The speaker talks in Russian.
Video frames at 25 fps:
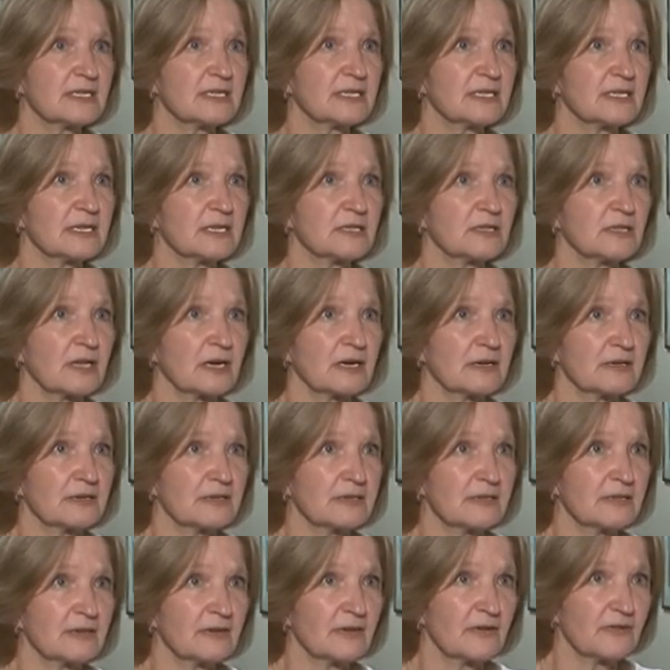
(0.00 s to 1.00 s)
Центра
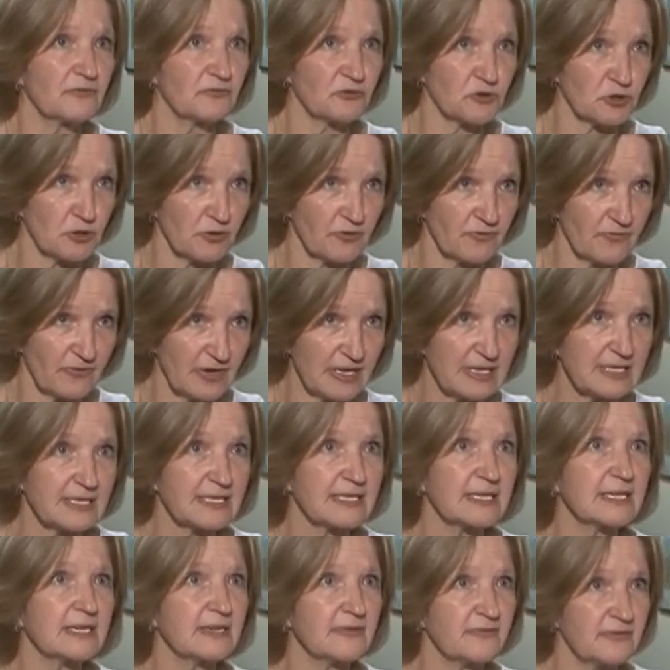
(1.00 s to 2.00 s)
в
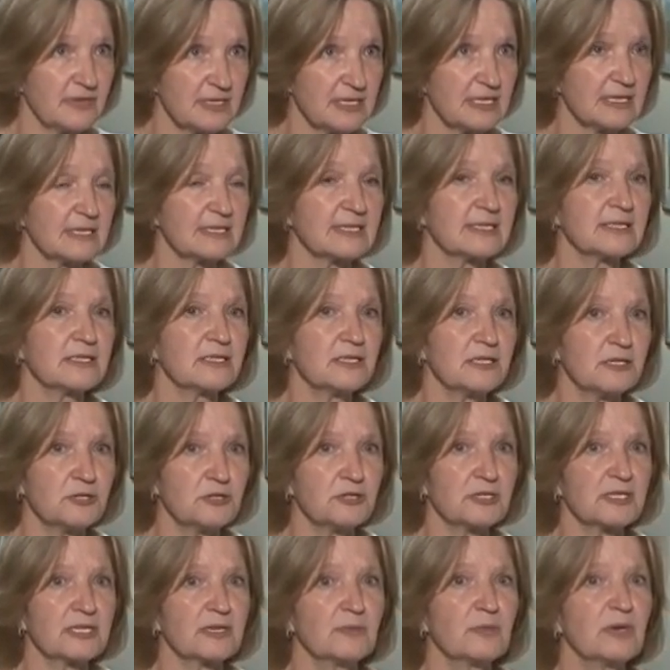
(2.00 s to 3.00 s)
лицее
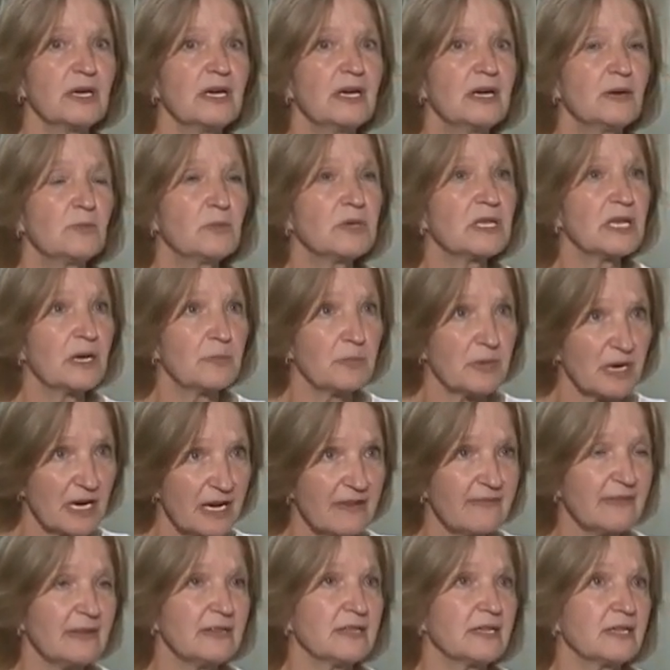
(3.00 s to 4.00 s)
физико-техническом была
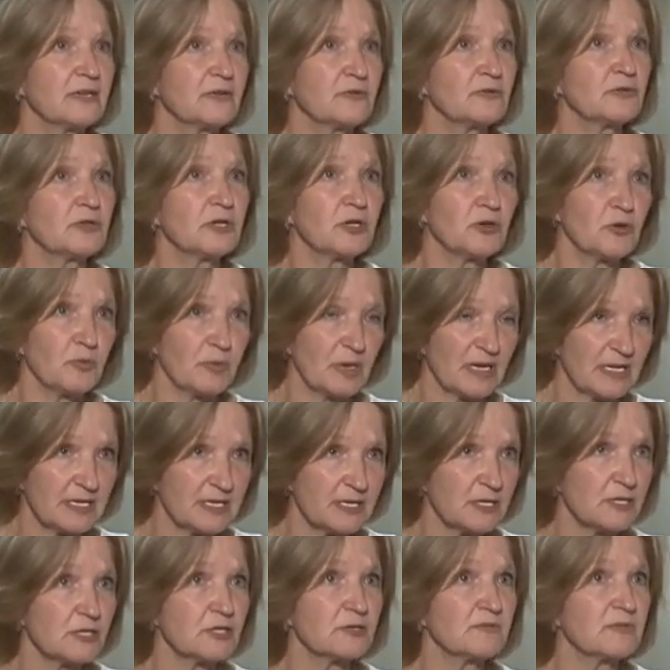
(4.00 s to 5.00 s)
правильной, он ее
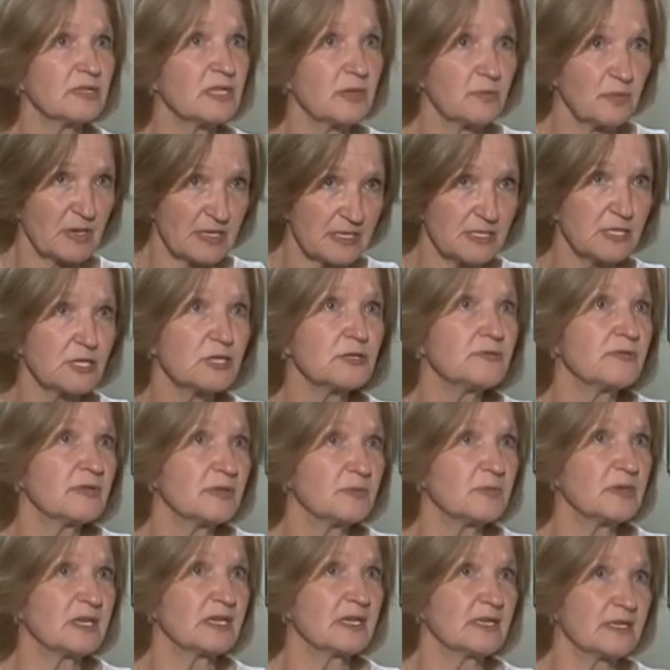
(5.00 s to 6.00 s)
поддерживает и поддерживает
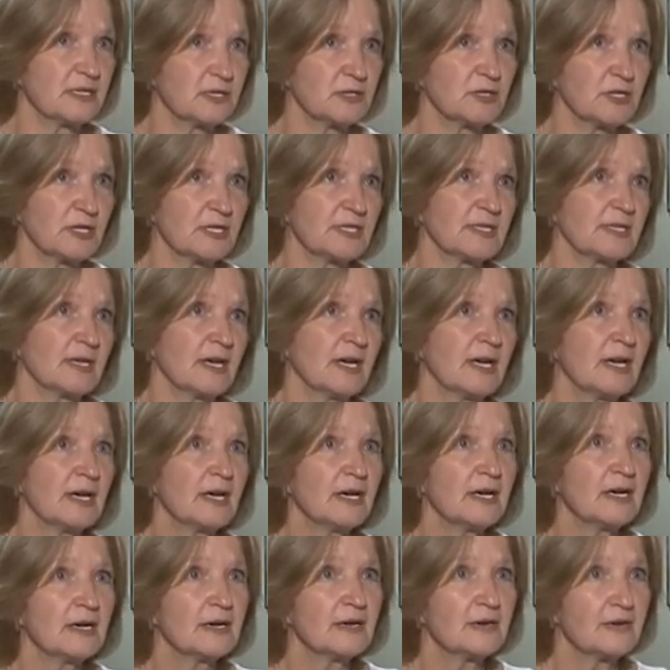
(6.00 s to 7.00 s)
меня сейчас
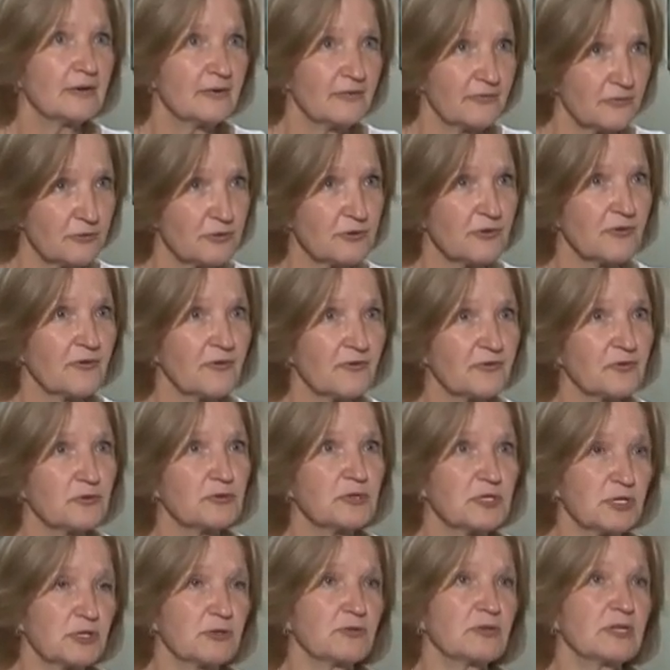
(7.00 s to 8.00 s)
вот в той
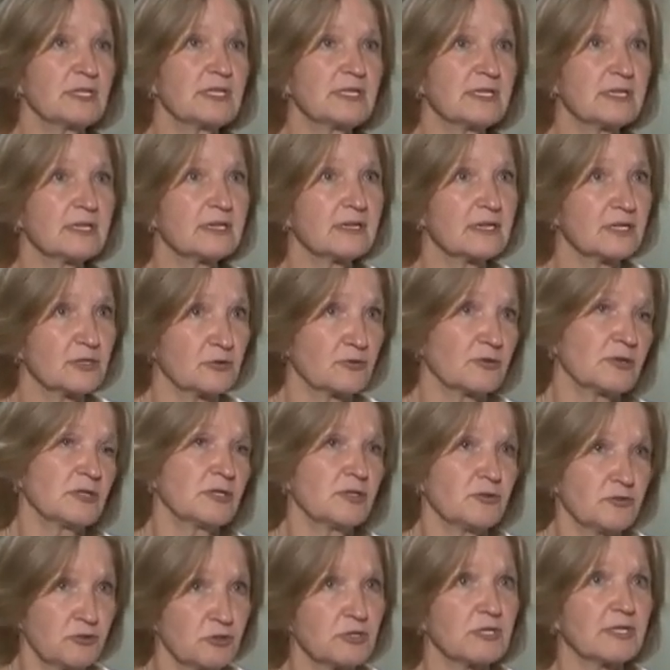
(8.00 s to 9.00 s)
ситуации, которая
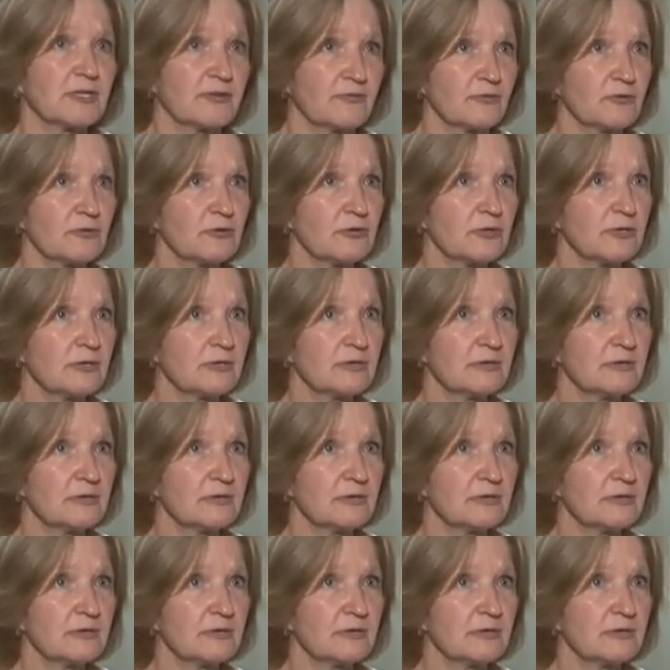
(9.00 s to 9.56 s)
существует.